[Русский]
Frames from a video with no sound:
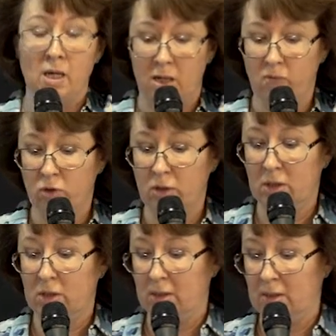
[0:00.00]
И вот
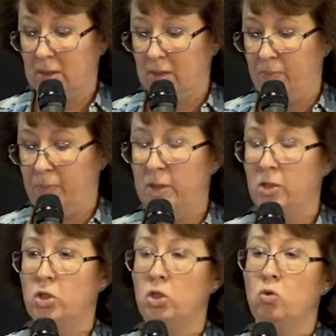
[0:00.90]
этот э,
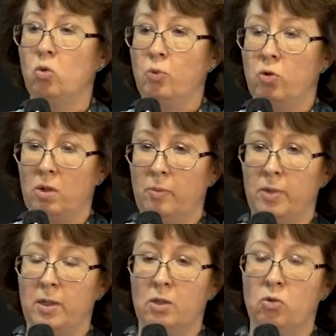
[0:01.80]
перечень опухолей,
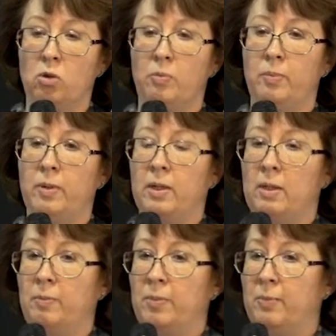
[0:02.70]
при которых
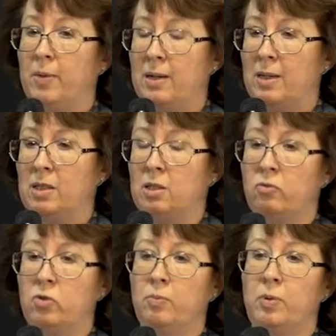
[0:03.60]
э, препараты
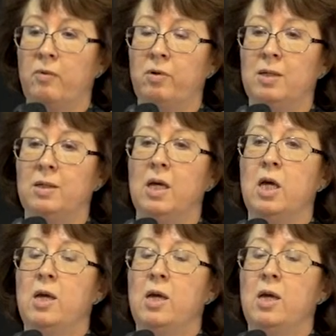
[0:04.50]
этого направления